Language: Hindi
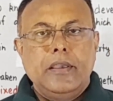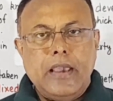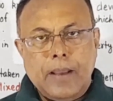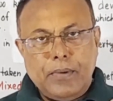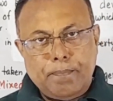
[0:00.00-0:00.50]

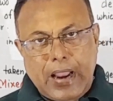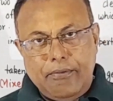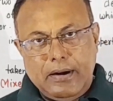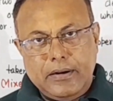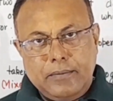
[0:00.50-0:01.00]
यहाँ पर
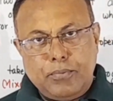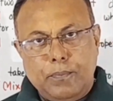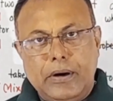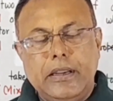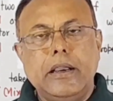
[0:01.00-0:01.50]
प्राइवेट
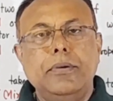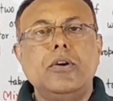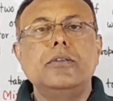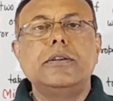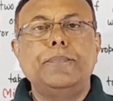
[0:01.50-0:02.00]
प्रॉपर्टी का भी
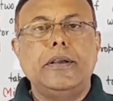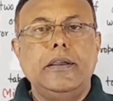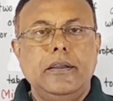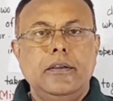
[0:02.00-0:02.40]
कॉन्सेप्ट है